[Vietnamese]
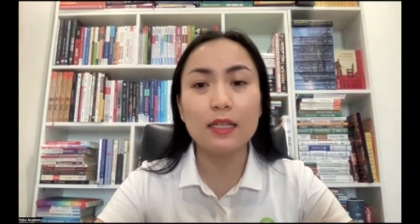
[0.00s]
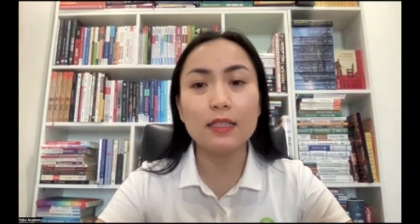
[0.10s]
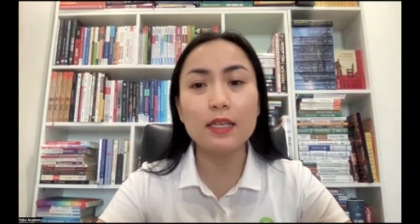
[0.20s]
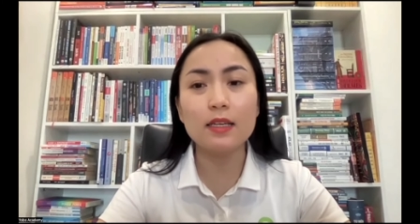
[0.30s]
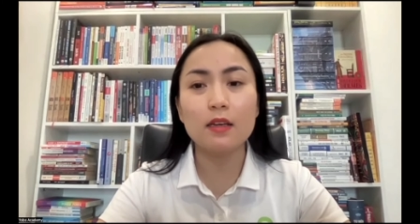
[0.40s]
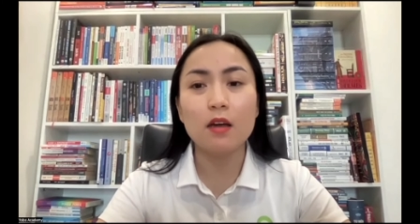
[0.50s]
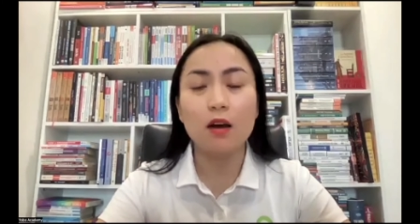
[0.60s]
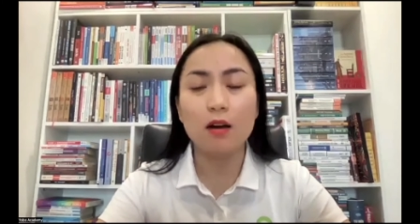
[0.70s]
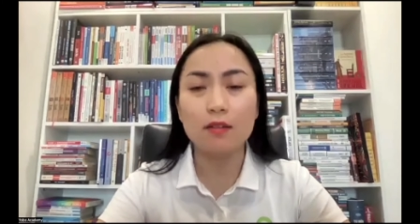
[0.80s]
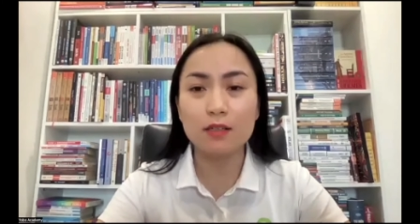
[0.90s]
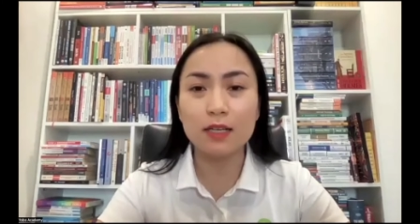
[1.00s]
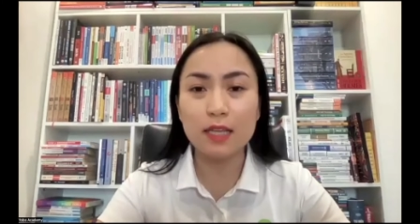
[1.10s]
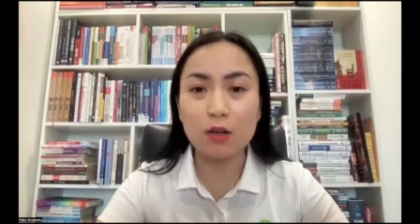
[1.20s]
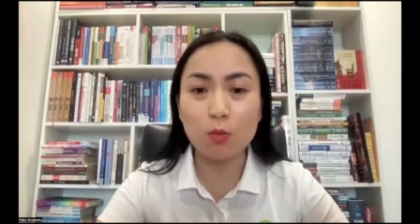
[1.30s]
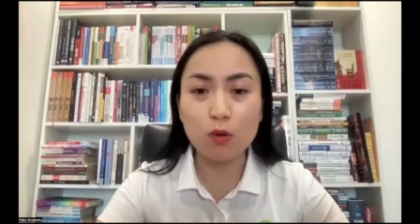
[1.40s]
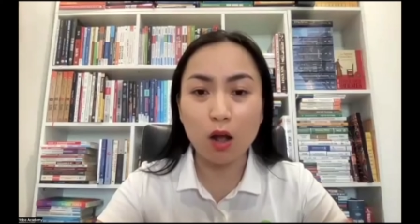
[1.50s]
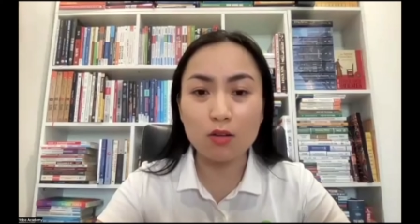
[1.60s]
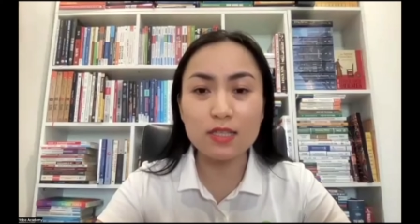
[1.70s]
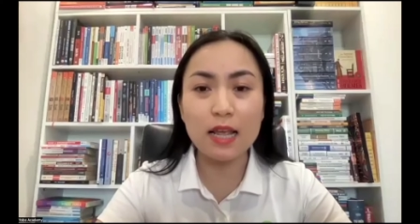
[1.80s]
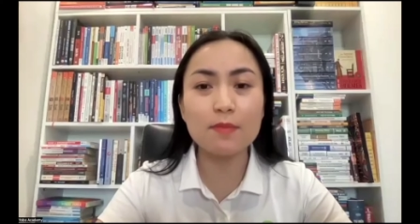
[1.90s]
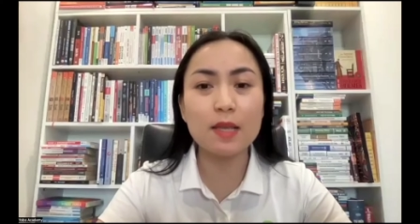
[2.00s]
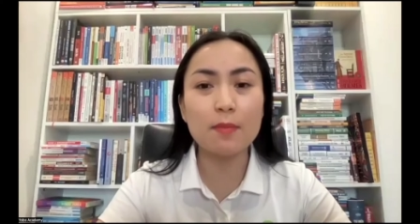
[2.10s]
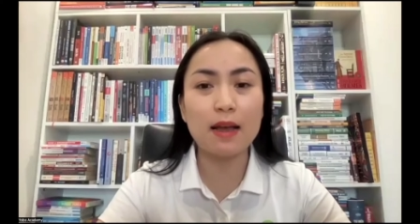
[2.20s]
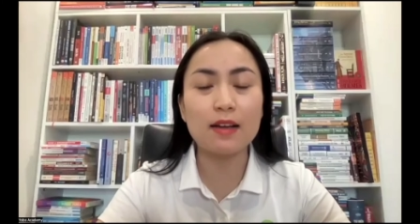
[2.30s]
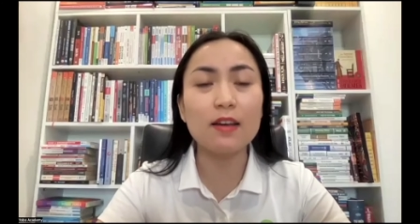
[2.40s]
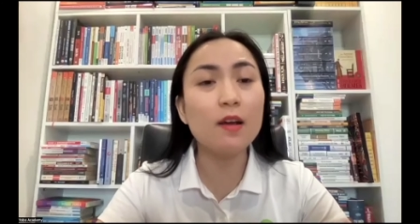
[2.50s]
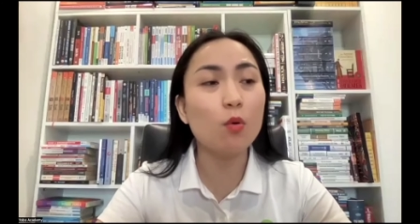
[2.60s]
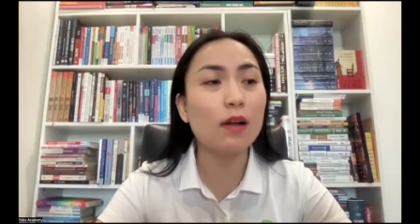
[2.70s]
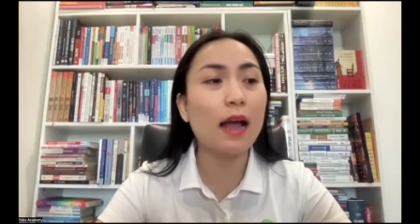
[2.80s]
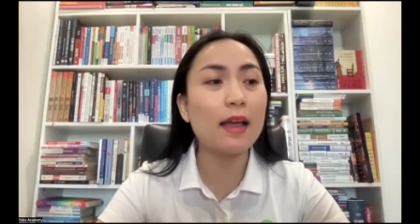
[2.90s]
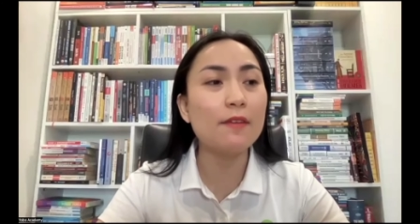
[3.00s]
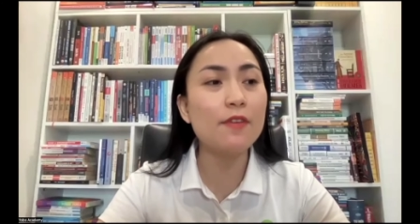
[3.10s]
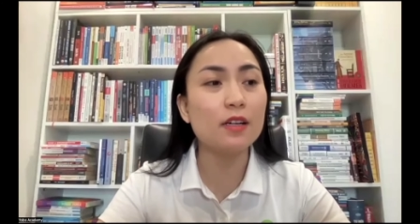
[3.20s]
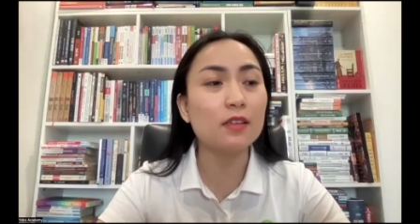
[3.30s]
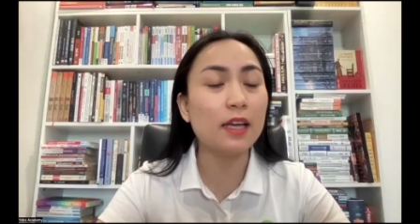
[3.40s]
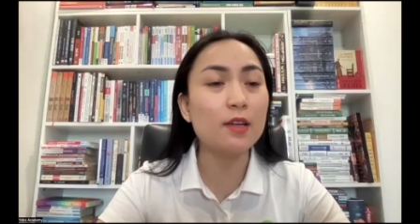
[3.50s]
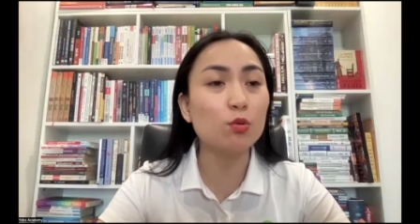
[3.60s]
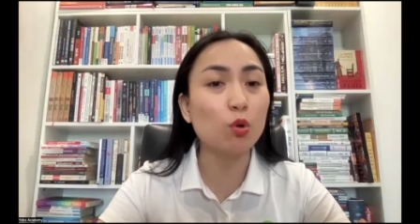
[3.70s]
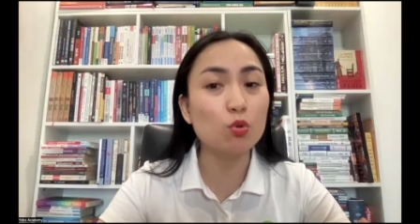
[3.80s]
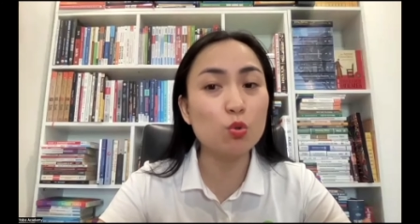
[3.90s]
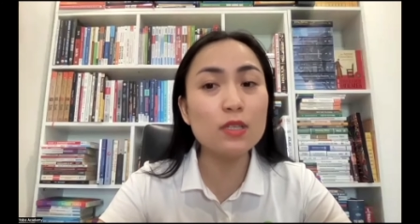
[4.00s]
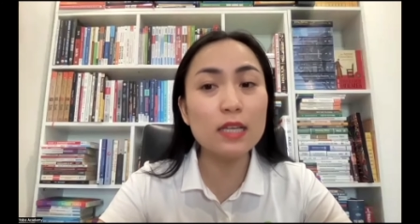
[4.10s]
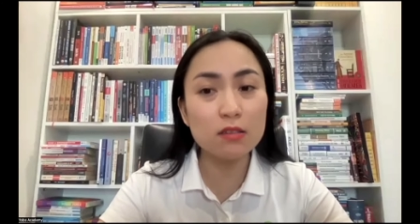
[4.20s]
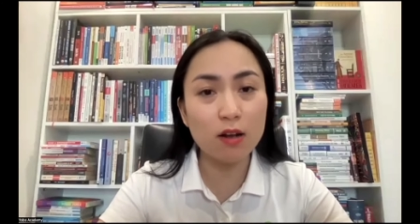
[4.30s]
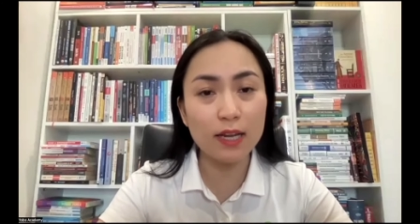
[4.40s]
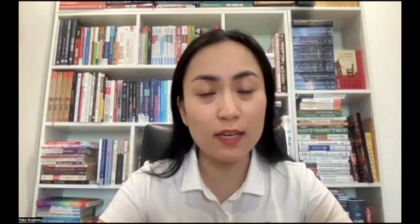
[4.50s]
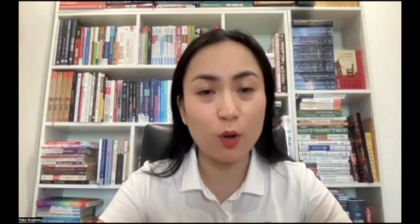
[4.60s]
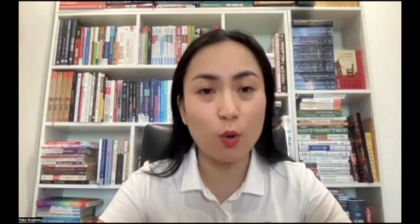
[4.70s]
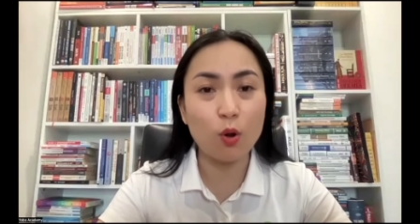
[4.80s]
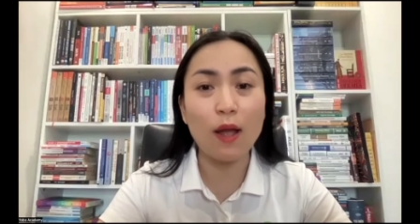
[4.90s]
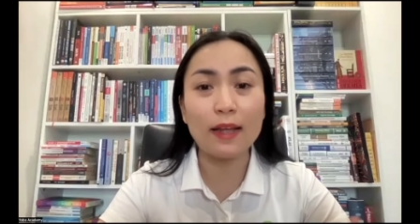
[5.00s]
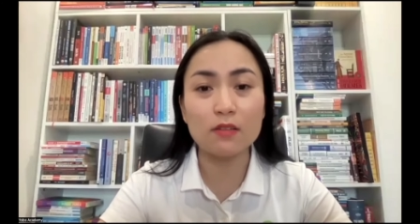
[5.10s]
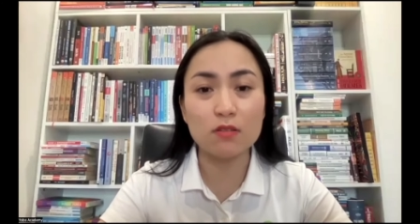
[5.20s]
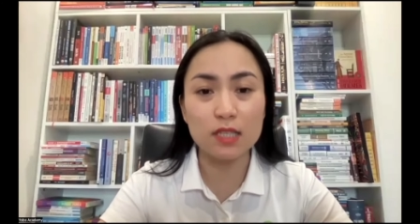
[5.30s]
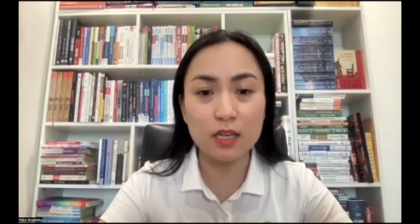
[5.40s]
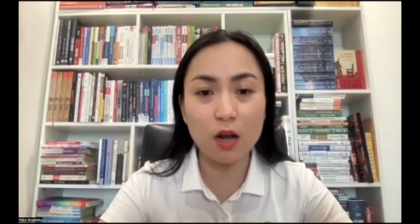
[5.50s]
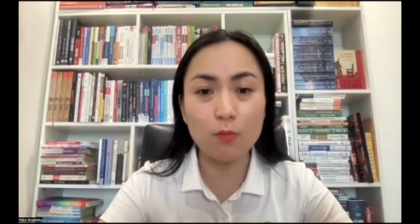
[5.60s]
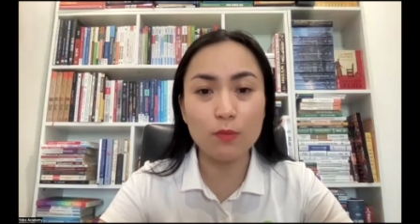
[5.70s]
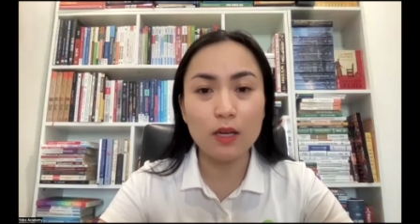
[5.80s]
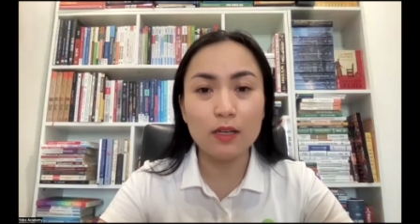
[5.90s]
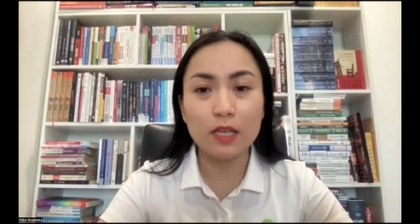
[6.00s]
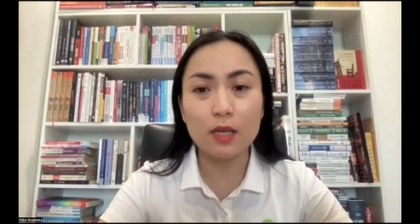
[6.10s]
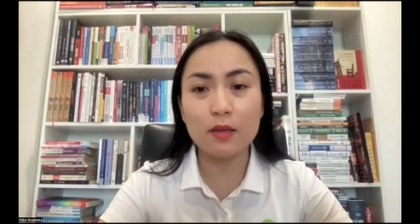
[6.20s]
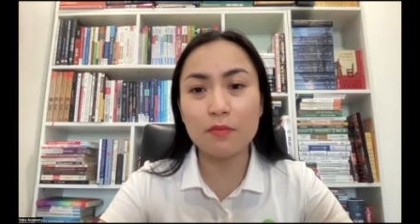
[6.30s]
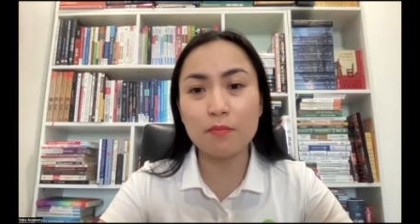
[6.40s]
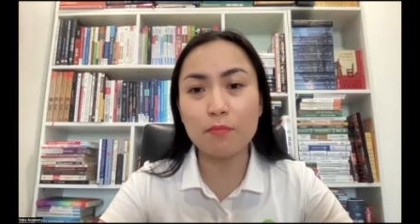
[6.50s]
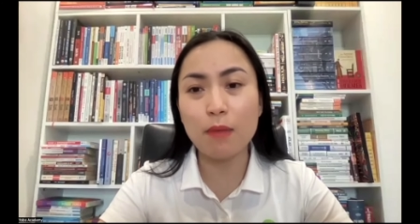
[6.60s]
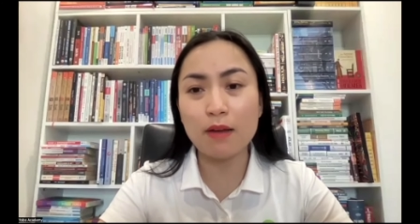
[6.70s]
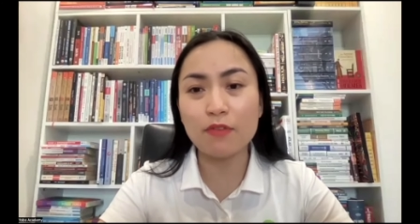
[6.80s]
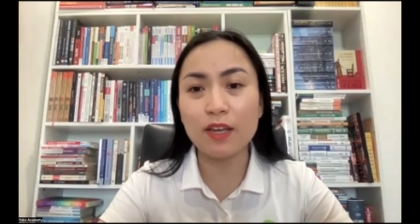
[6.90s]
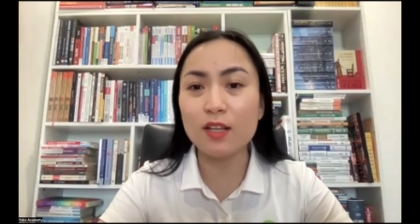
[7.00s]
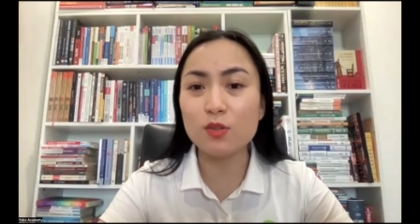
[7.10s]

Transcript: thế thì ở người ta cũng có xem xem là liệu cái việc cái yếu tố suy dinh dưỡng ấy nó có ảnh hưởng gì không thì bạn phải